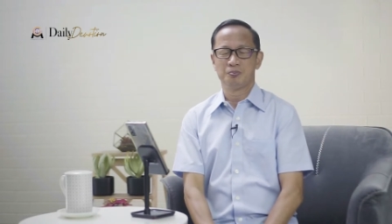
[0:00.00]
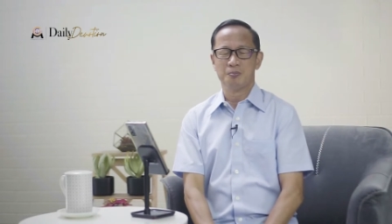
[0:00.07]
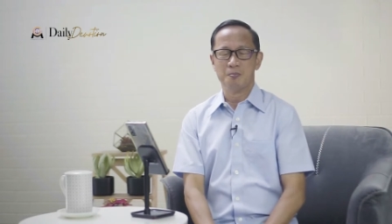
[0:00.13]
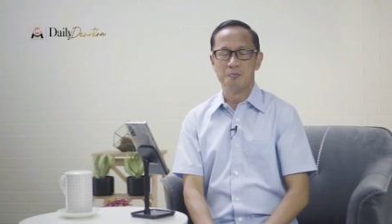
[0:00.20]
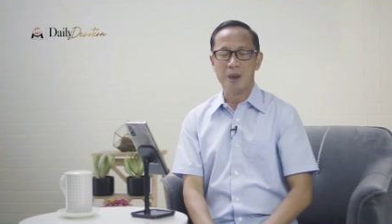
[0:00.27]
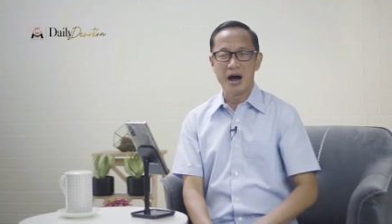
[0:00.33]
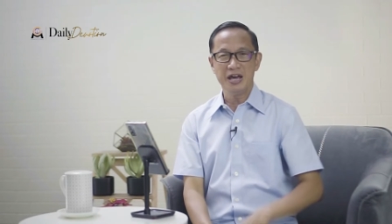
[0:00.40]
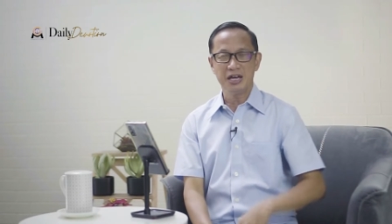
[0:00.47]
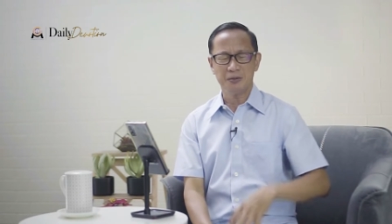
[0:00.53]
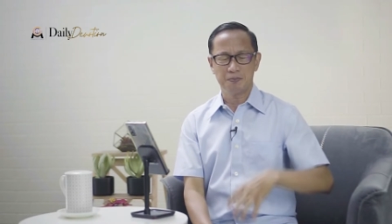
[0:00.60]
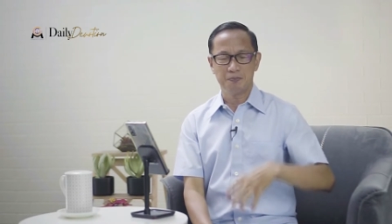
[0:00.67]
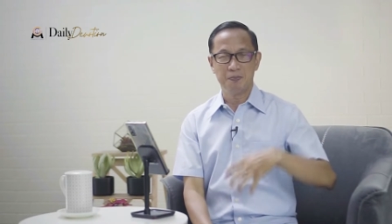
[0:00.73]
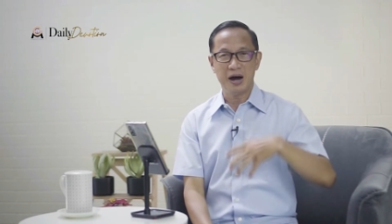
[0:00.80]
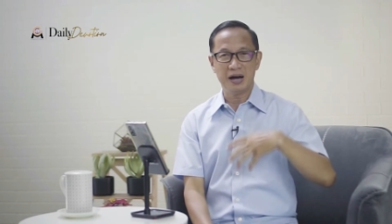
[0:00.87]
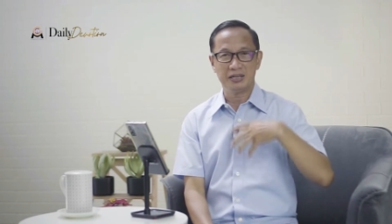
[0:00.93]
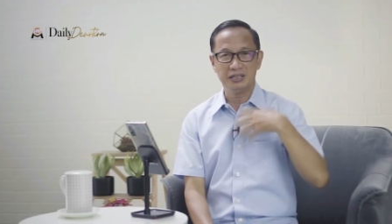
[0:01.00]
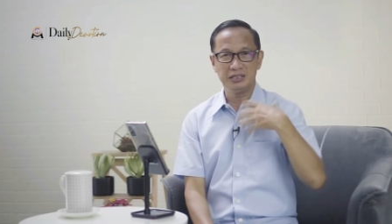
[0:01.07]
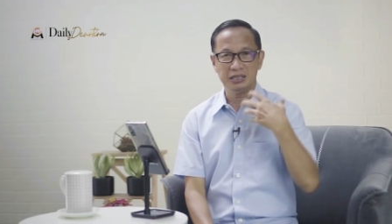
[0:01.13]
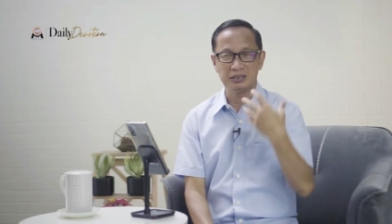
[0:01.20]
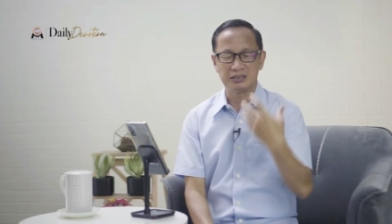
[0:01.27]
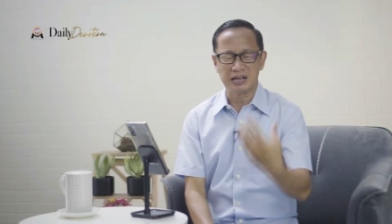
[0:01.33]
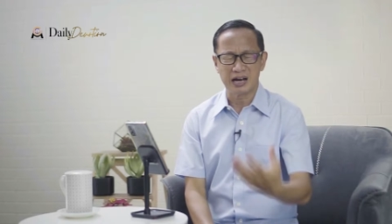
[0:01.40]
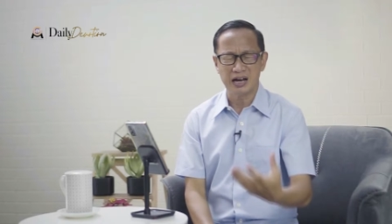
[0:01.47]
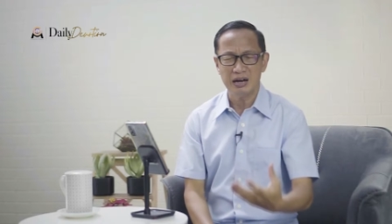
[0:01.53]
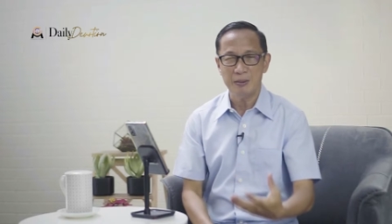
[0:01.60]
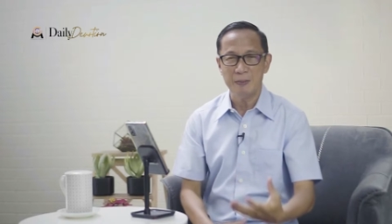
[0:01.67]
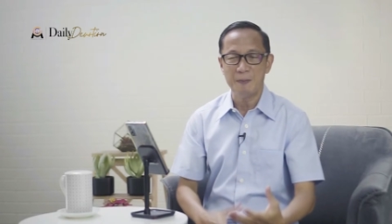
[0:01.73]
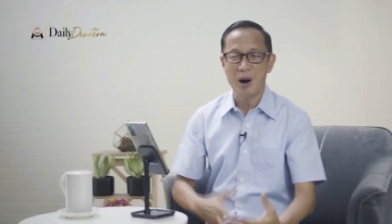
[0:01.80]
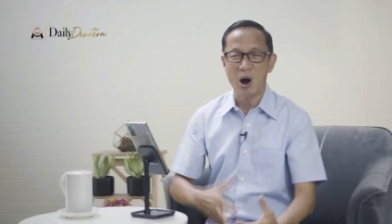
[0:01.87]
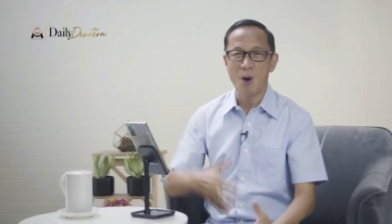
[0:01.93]
baik bagi
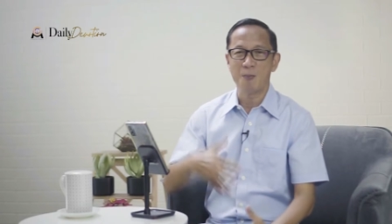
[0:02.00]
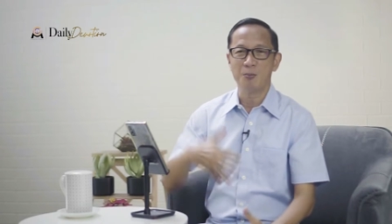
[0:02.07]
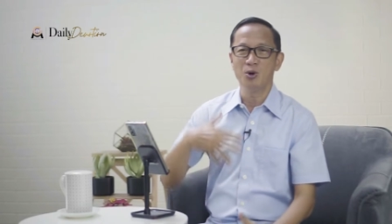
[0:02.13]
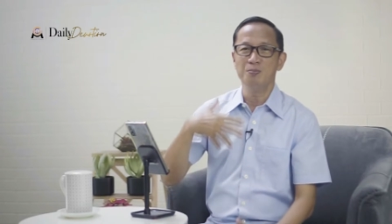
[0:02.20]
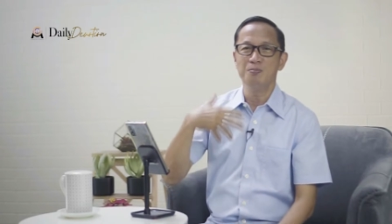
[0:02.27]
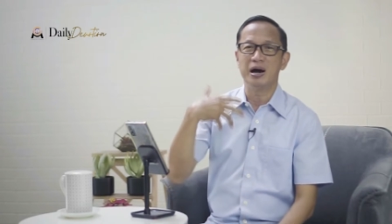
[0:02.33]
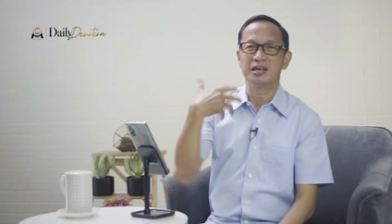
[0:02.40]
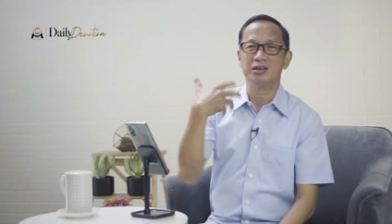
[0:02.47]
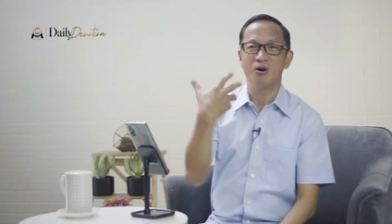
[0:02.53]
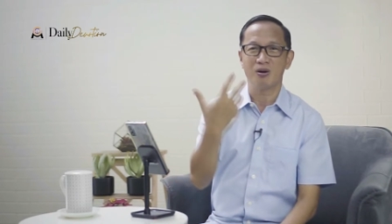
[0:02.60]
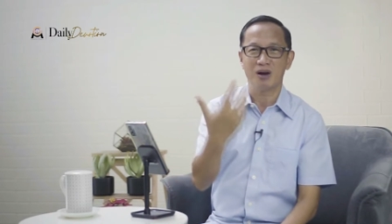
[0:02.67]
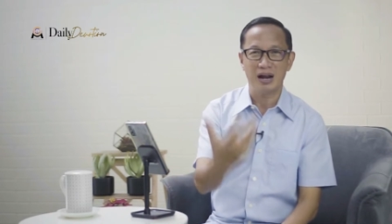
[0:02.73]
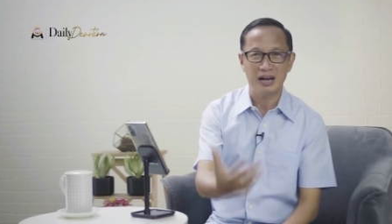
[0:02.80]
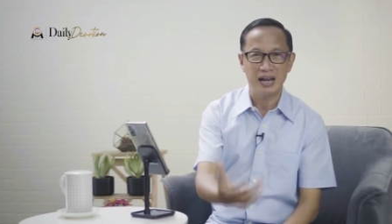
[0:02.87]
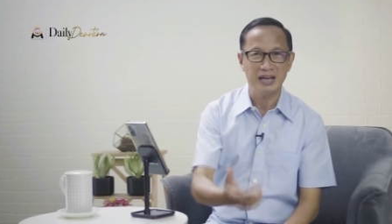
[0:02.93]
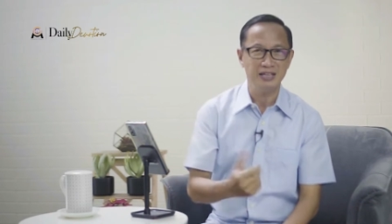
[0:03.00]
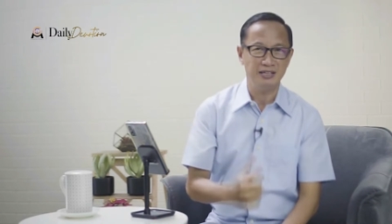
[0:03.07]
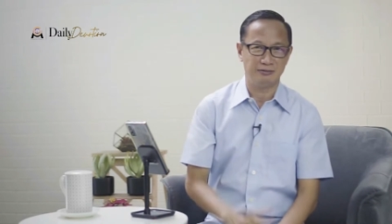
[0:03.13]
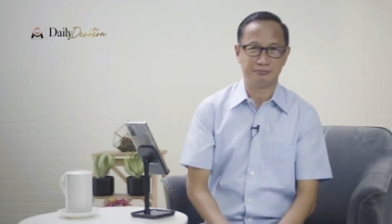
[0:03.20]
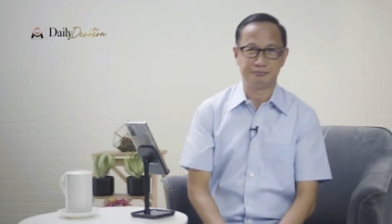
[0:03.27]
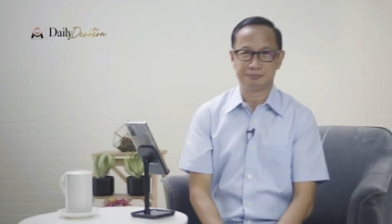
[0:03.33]
kita maupun bagi orang lain.